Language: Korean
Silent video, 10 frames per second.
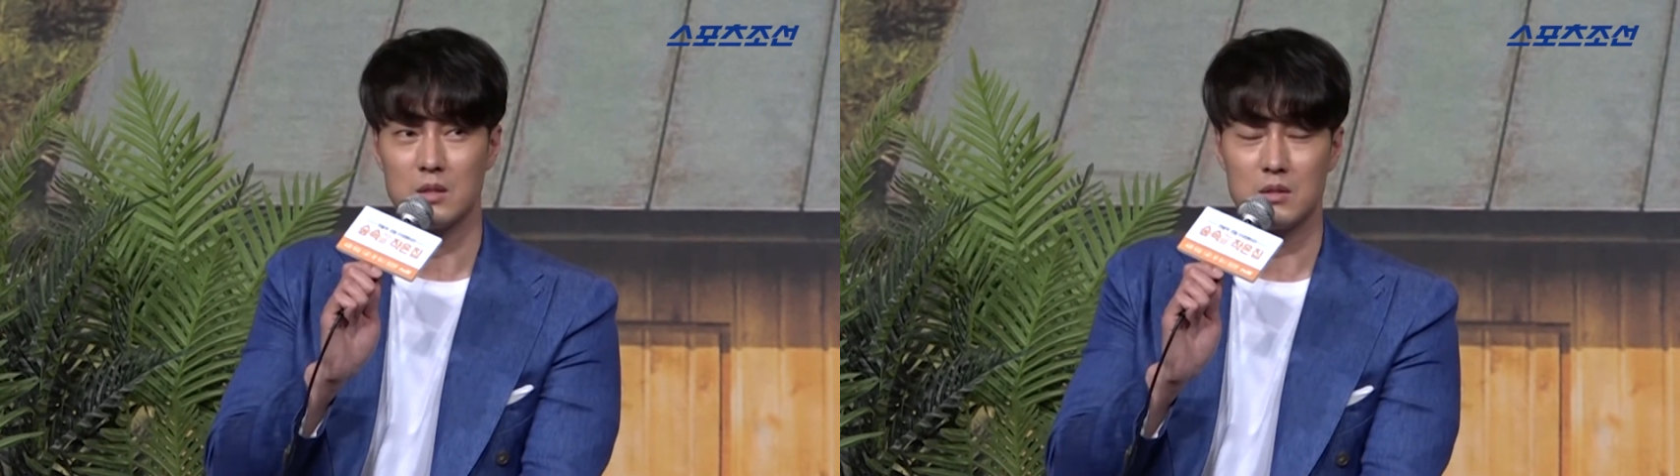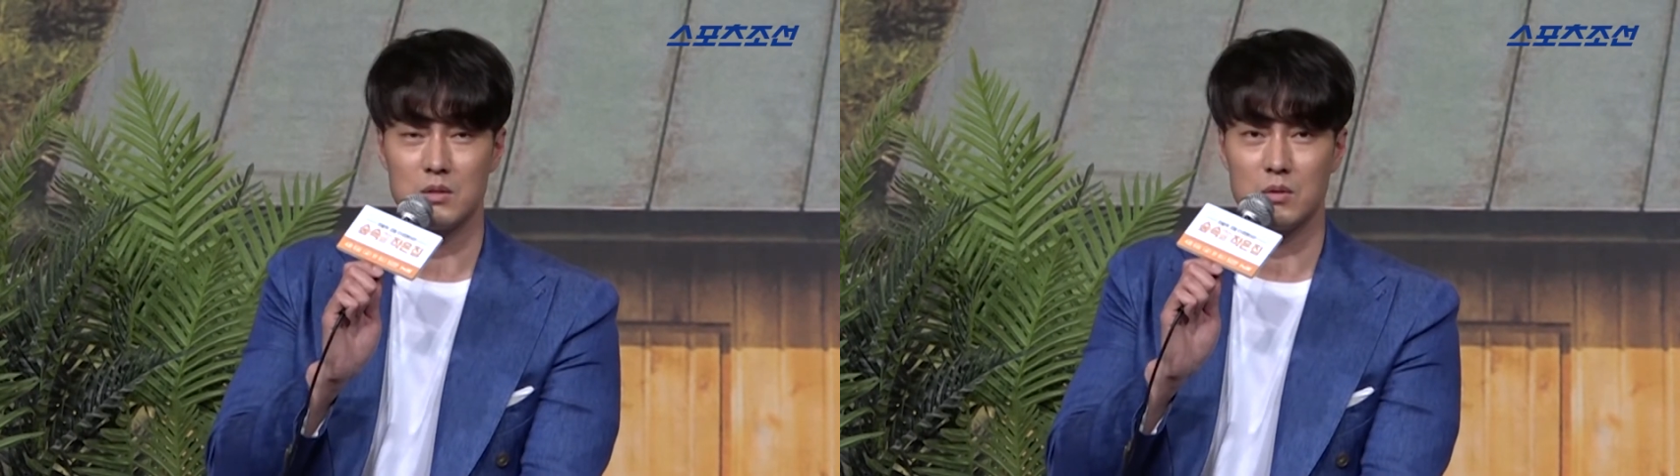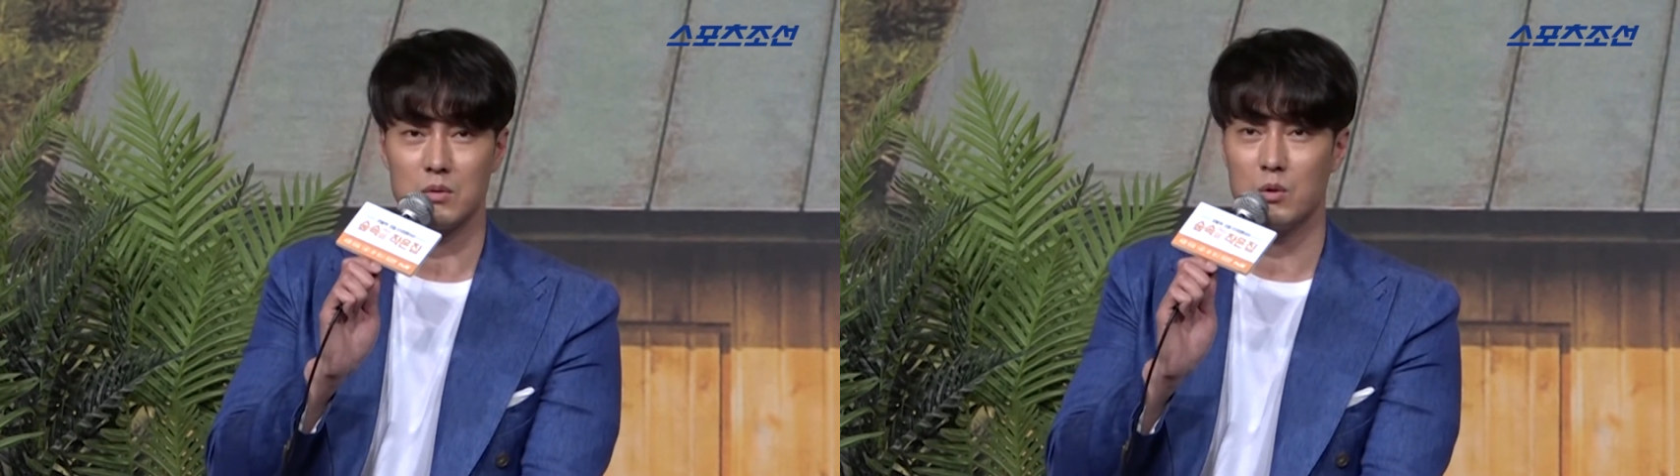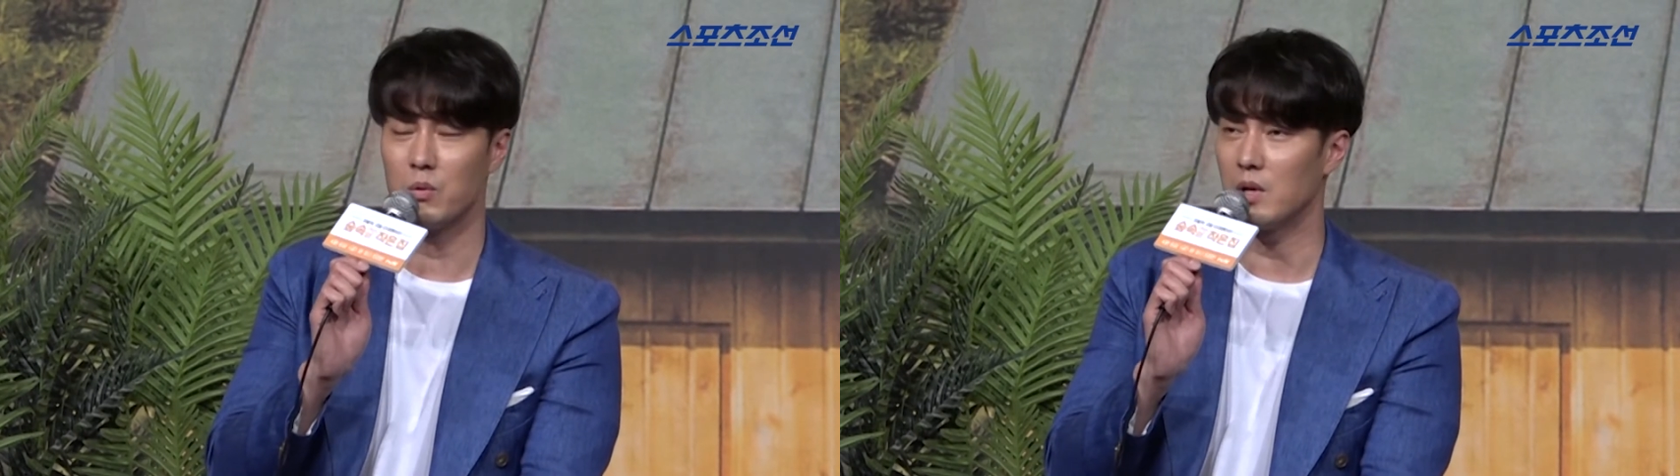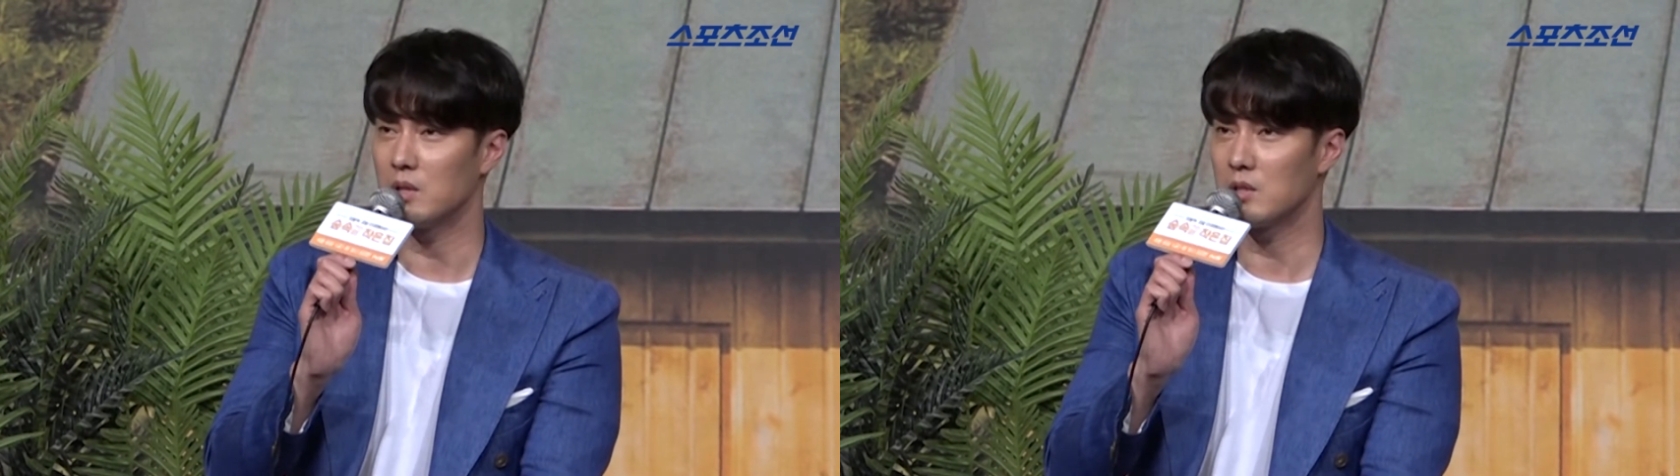그런 거
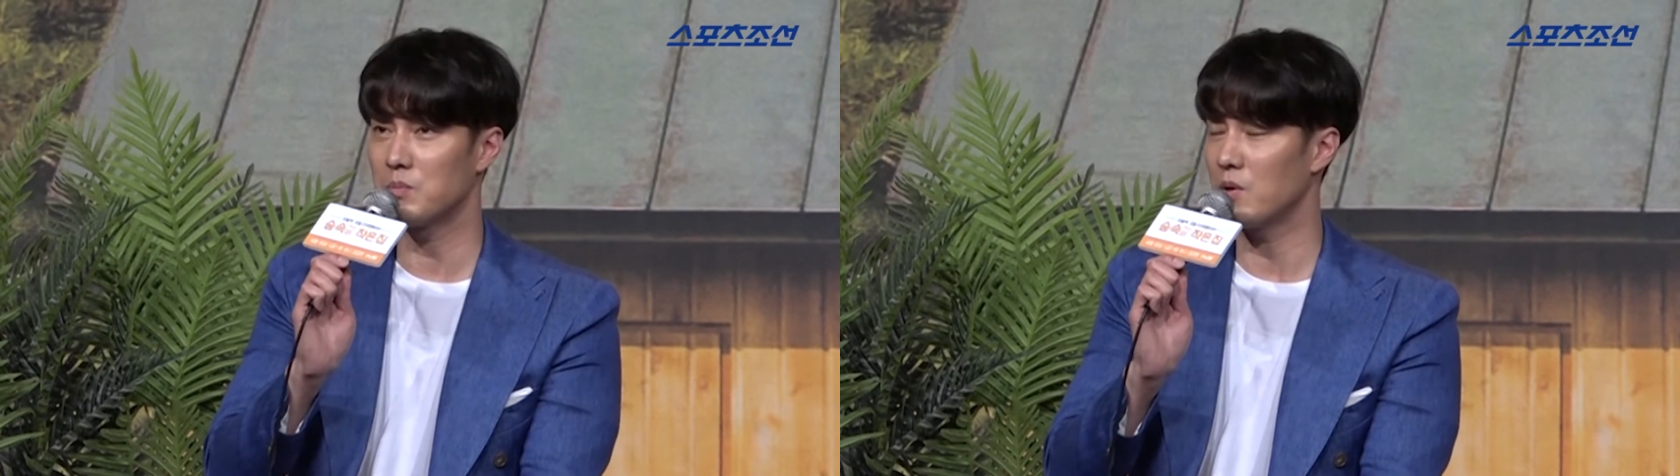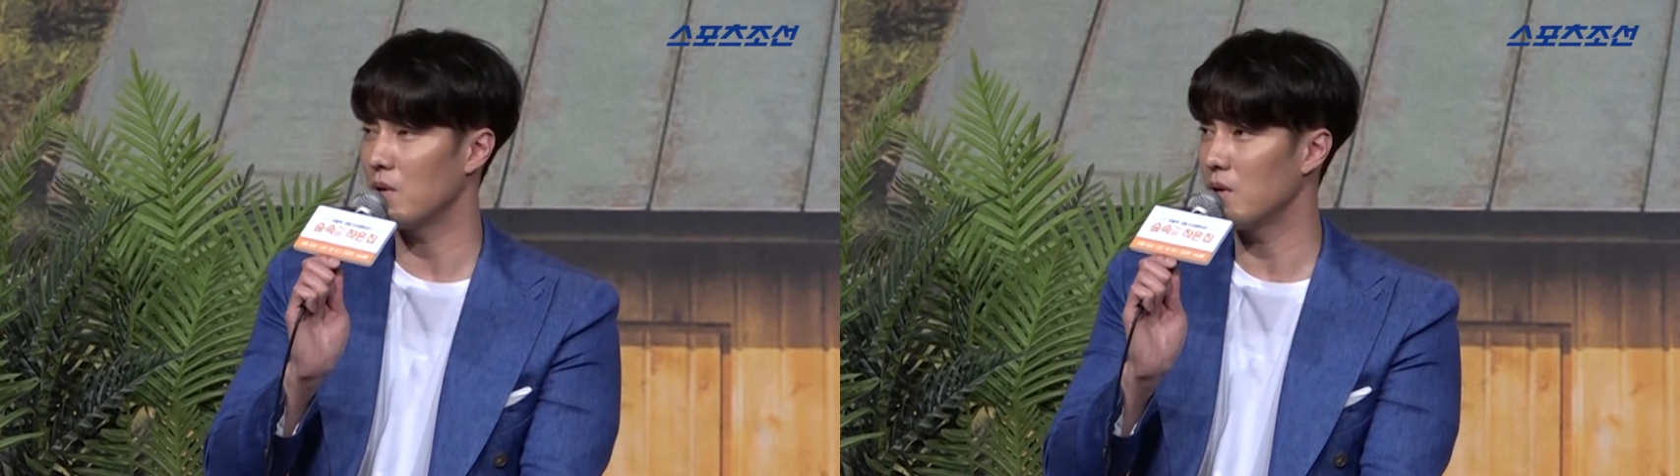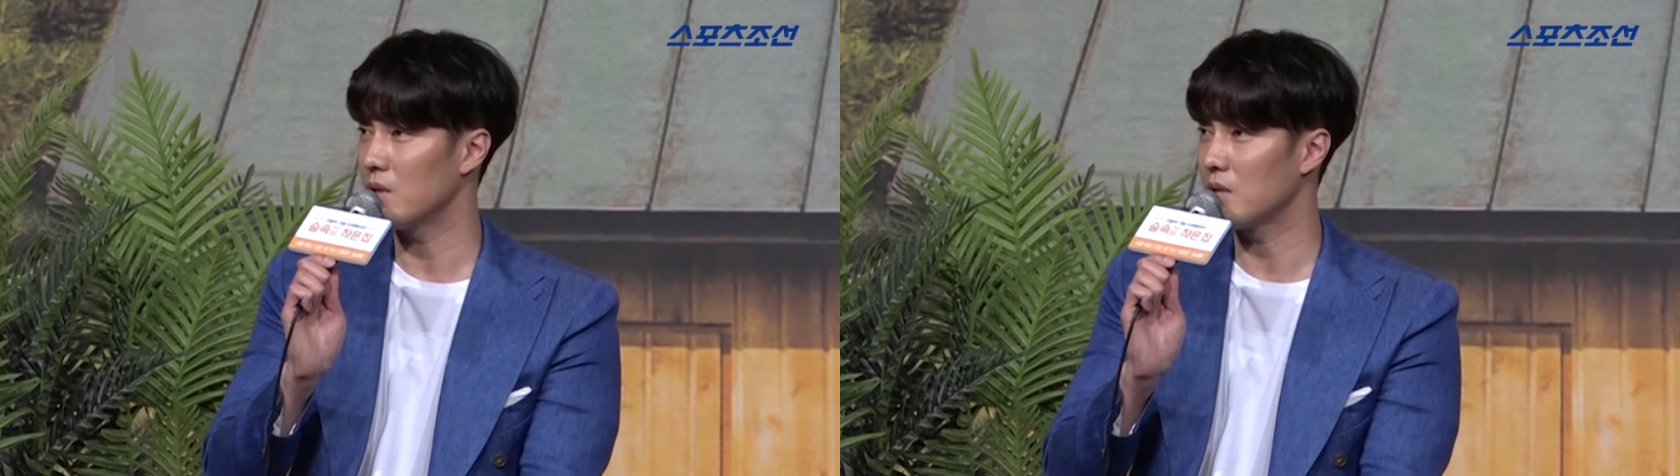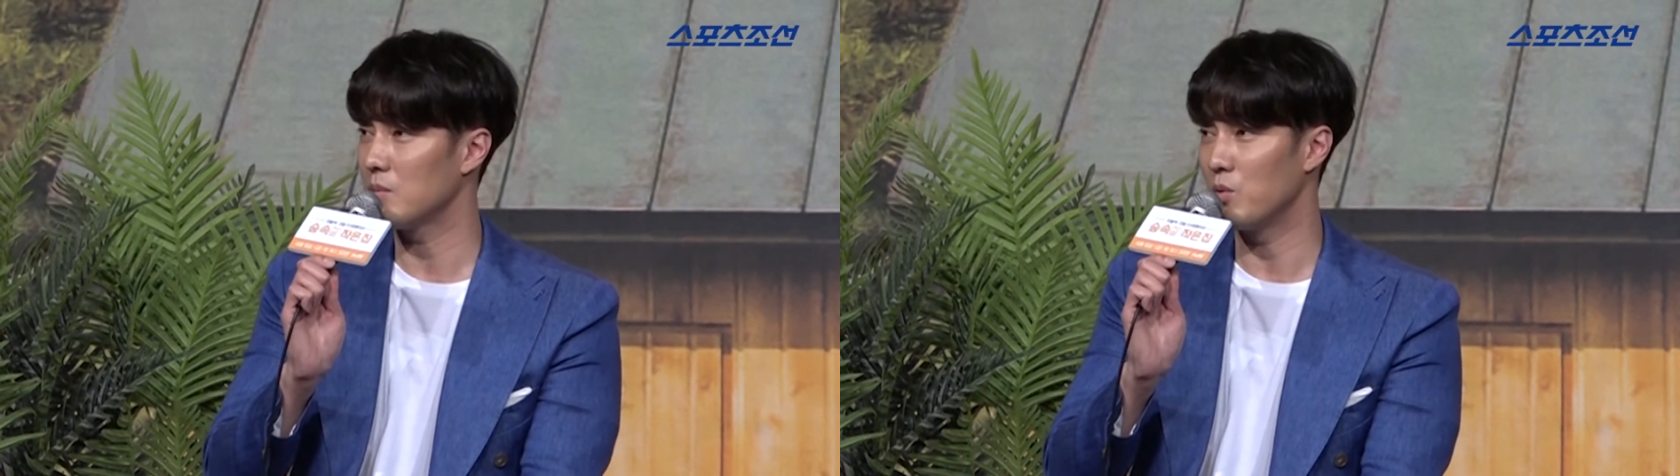외에 특별하게